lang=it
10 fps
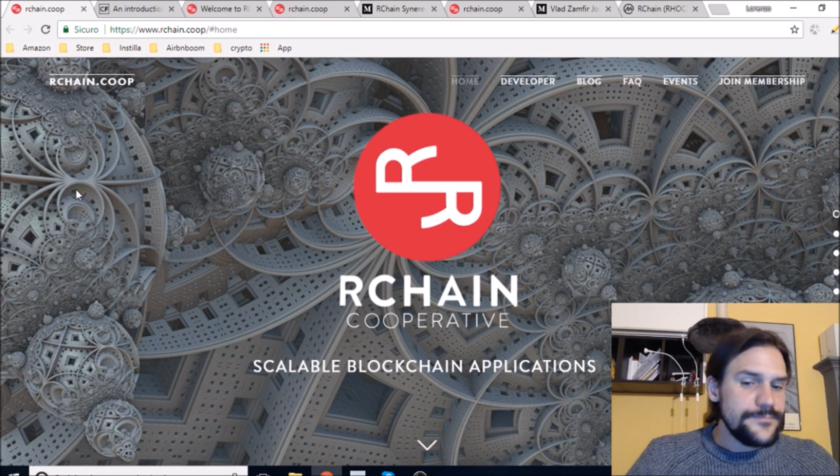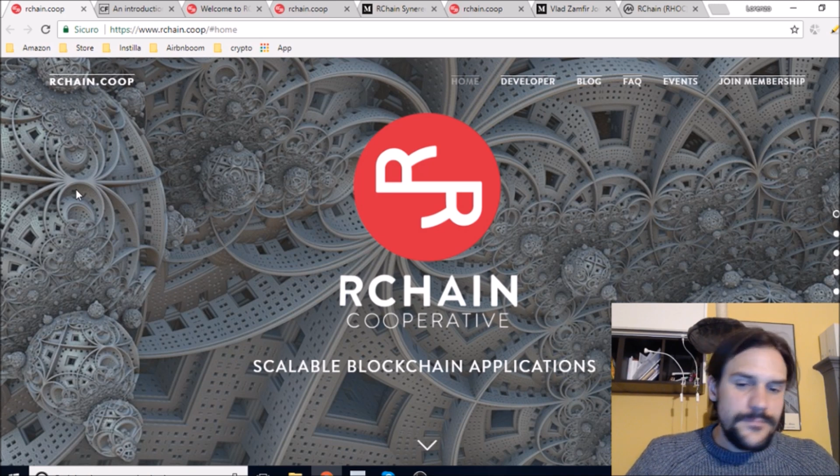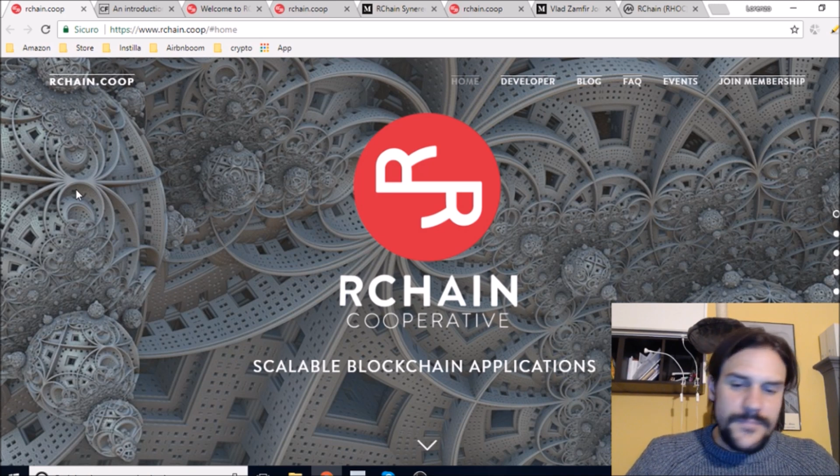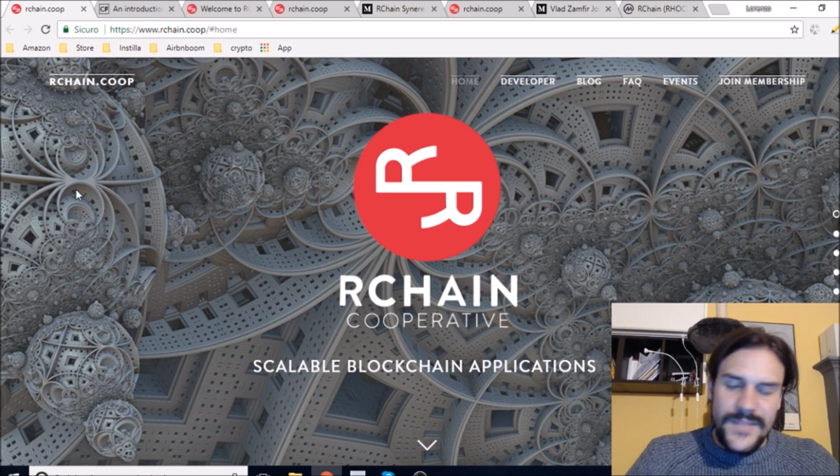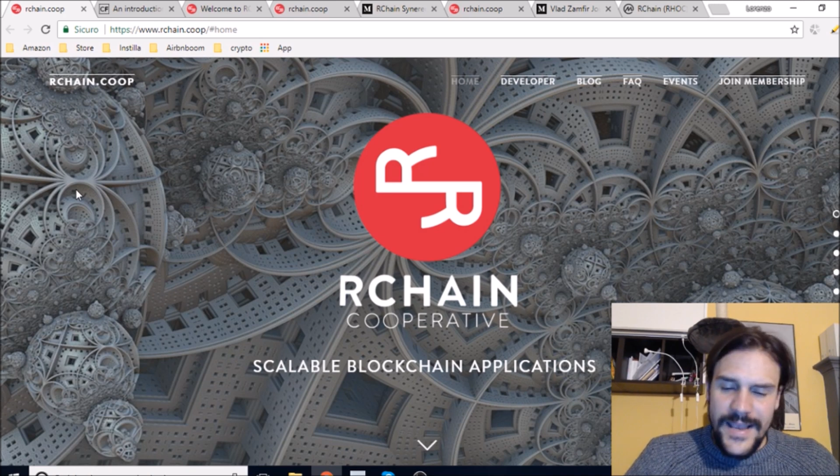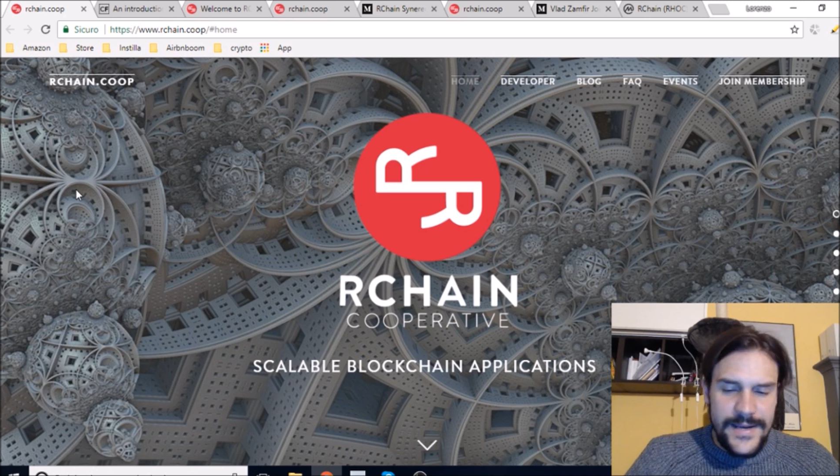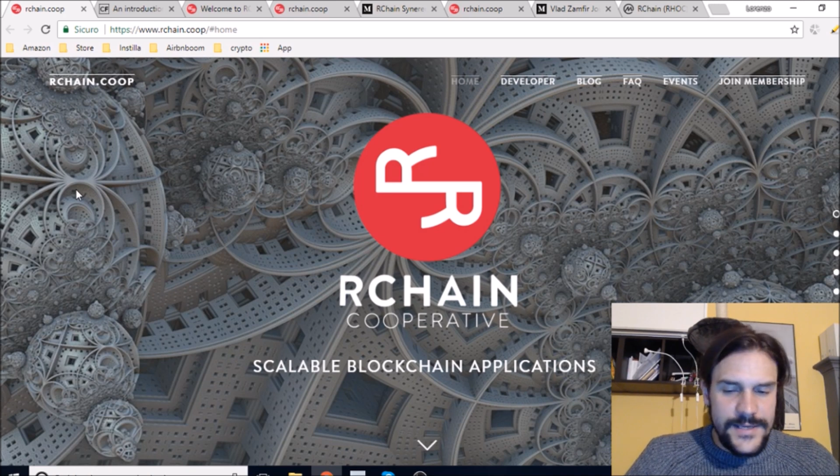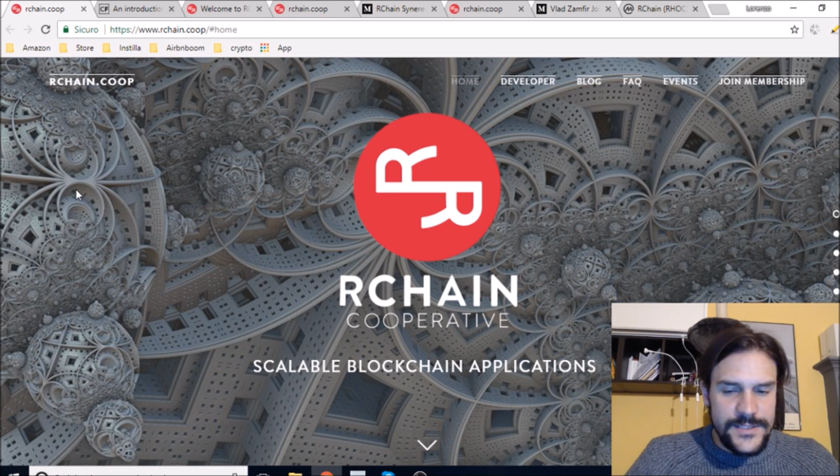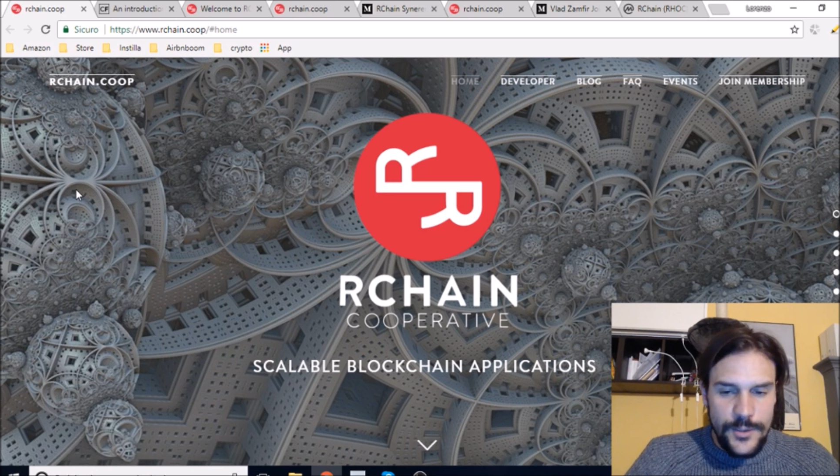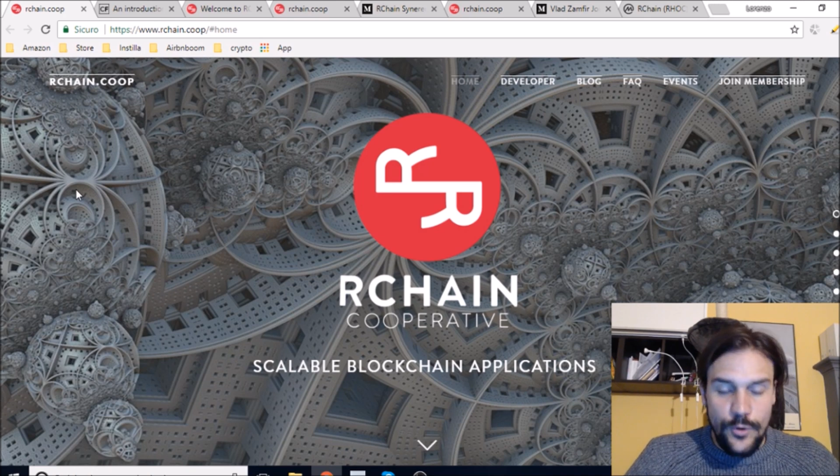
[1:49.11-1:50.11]
e
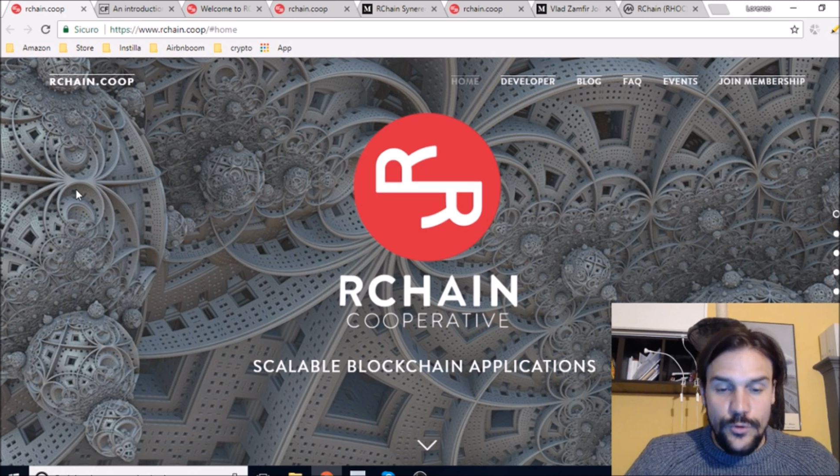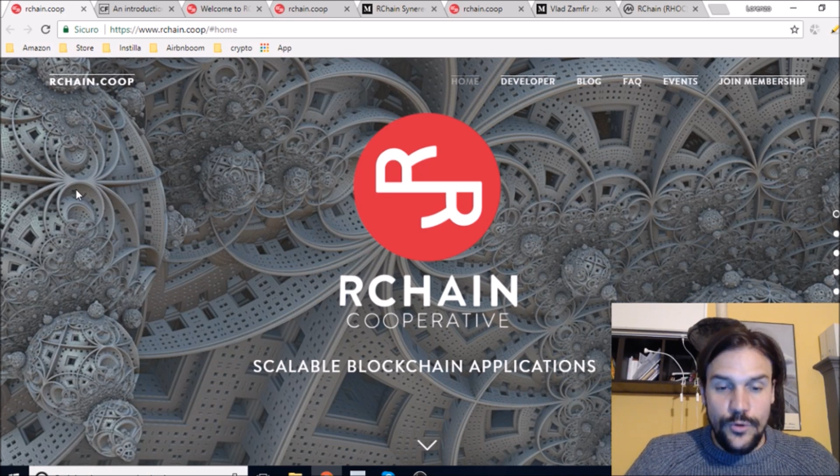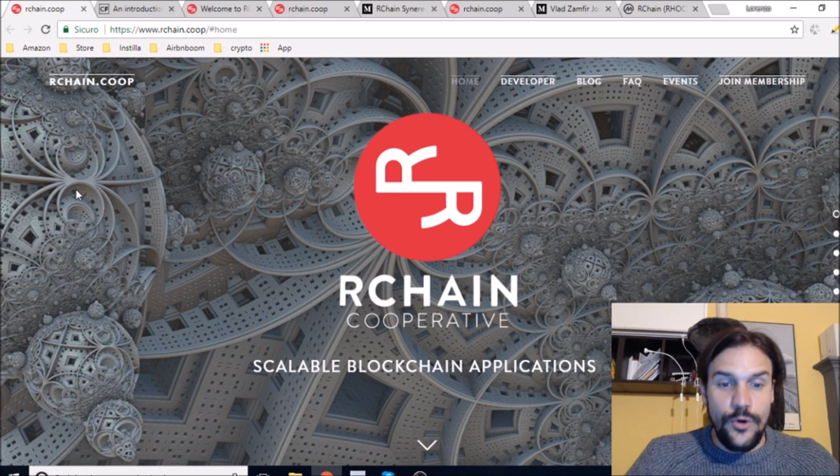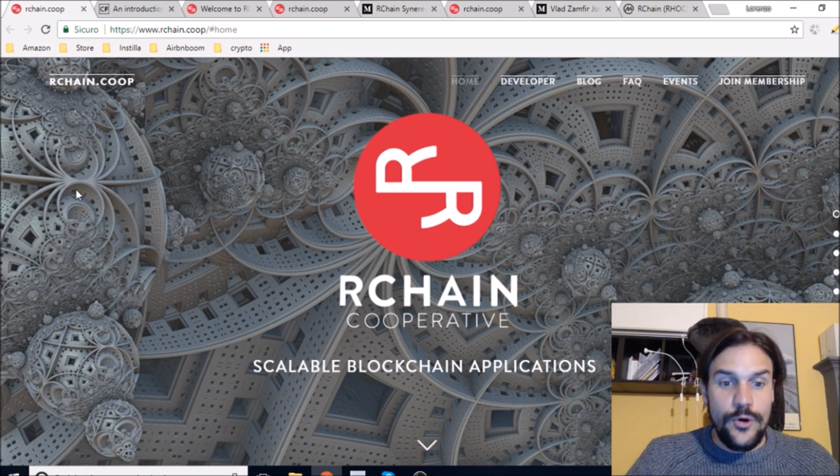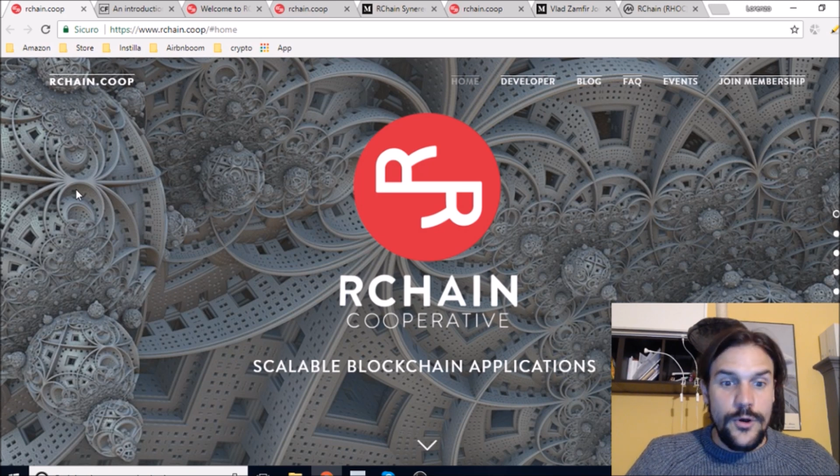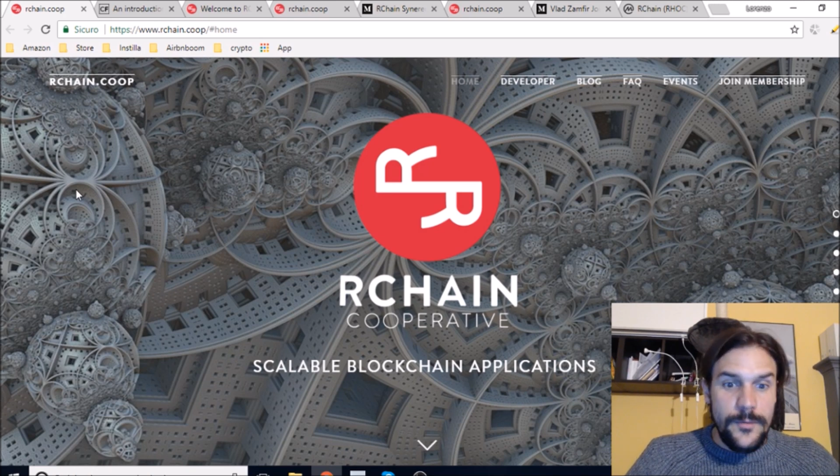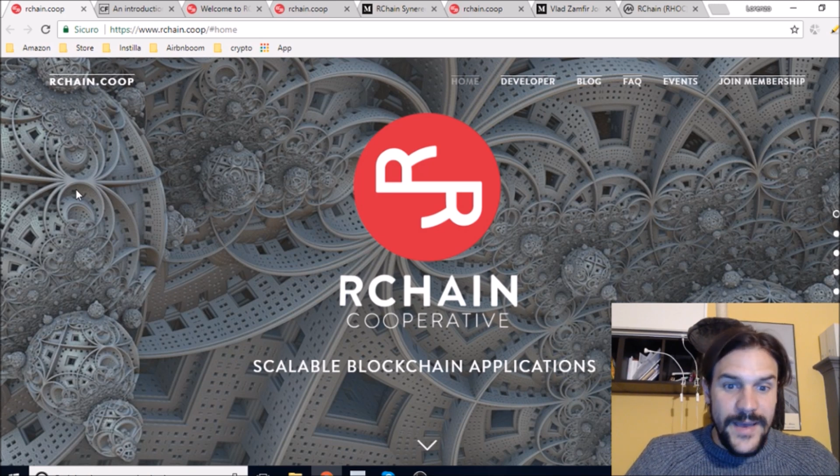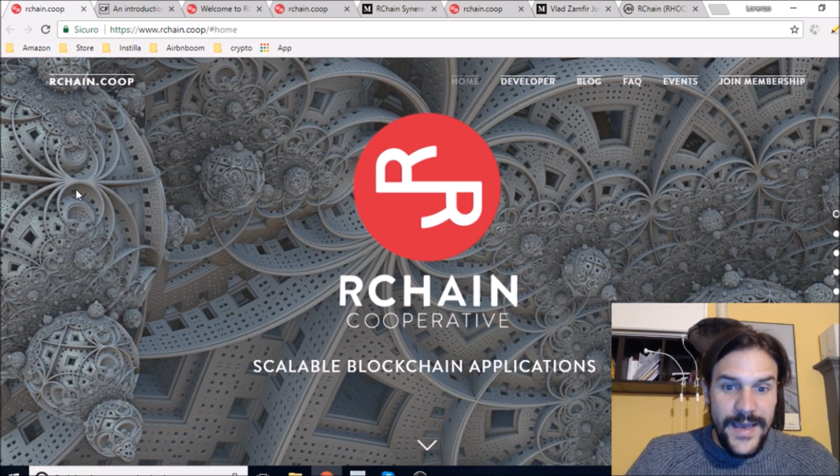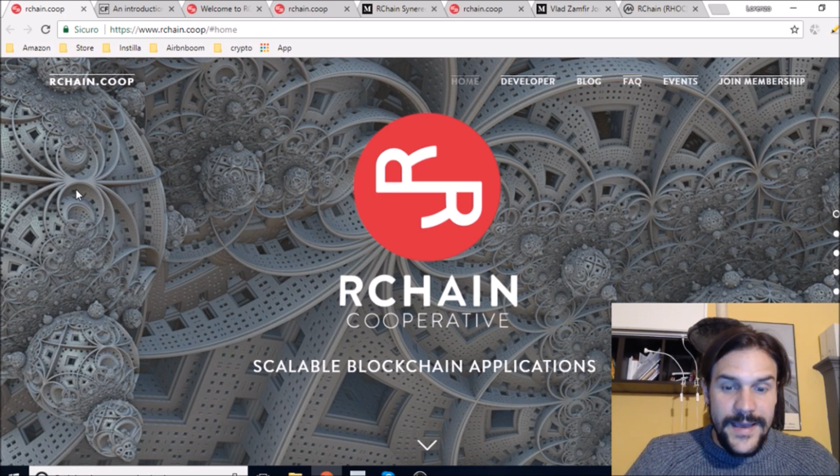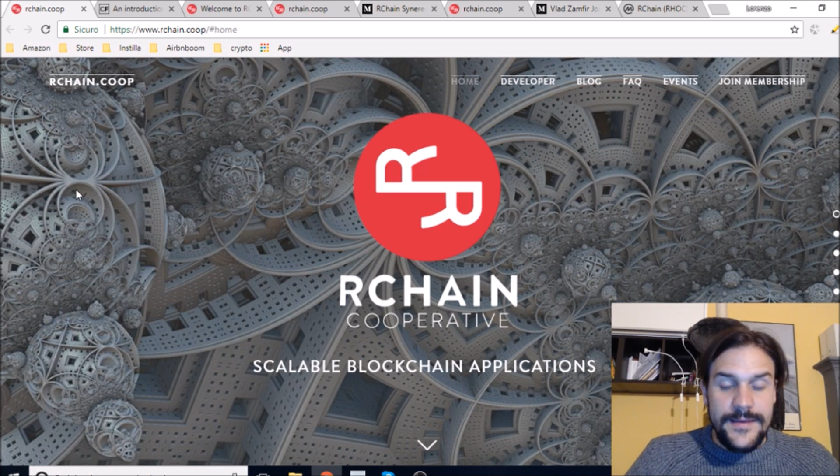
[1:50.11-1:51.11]
anche secondo
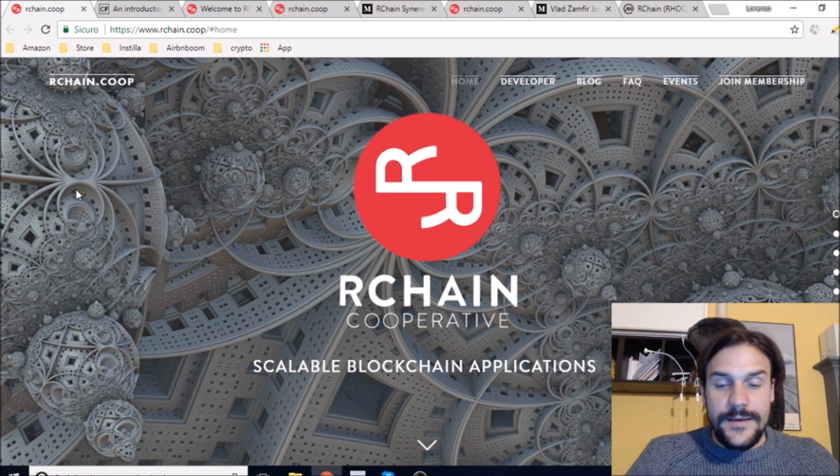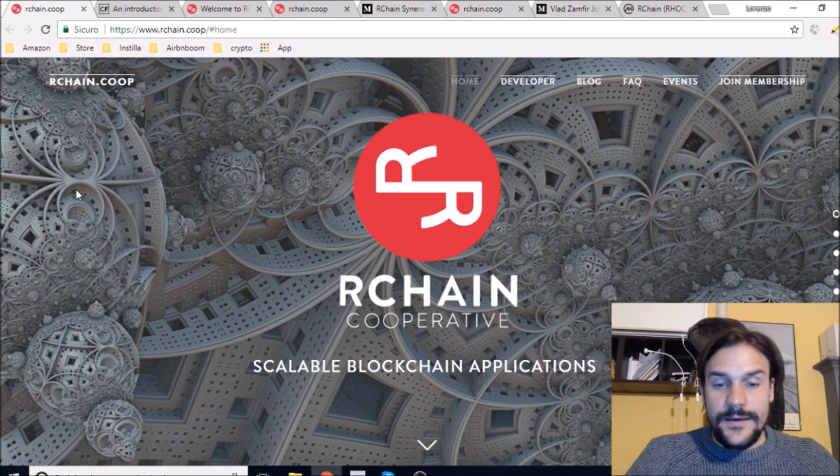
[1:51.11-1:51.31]
me,